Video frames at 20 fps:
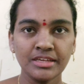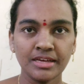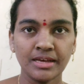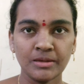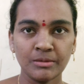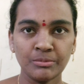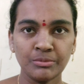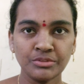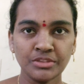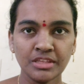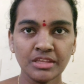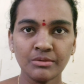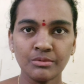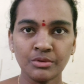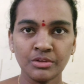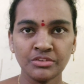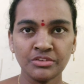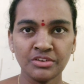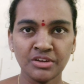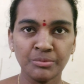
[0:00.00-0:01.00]
కాకపోతే
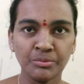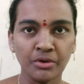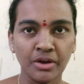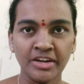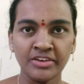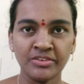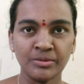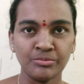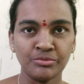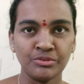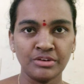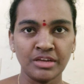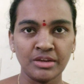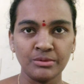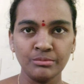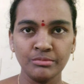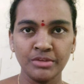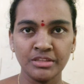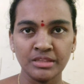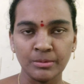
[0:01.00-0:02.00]
ఒక చిన్న పాయింట్
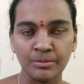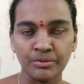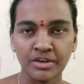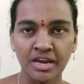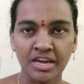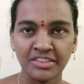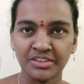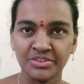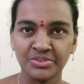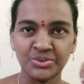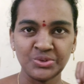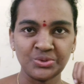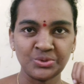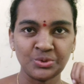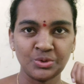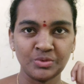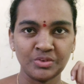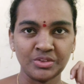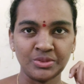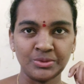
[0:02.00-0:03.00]
చెప్తున్నాను మీరు తప్పుగా అర్థం
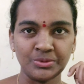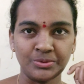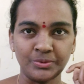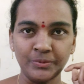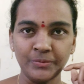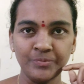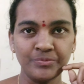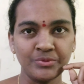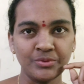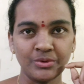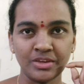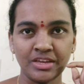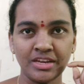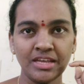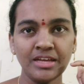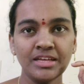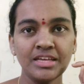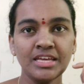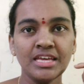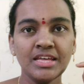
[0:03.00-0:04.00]
చేసుకోవద్దు
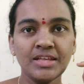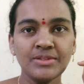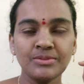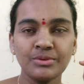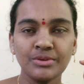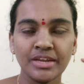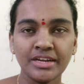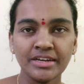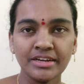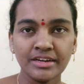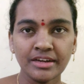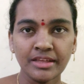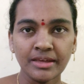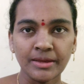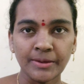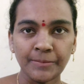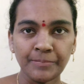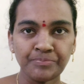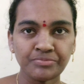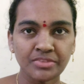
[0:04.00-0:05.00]
ఓకేనా సో ఏంటంటే
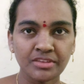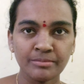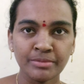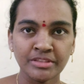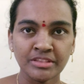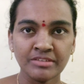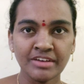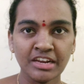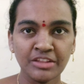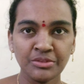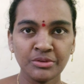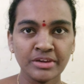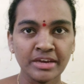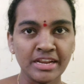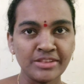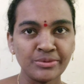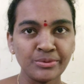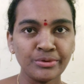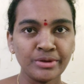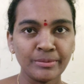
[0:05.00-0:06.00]
పెద్దవాళ్ళతో
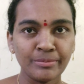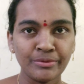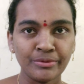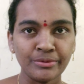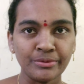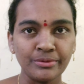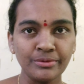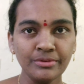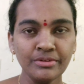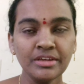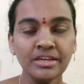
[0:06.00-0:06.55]
కలిసి ఉన్నప్పుడు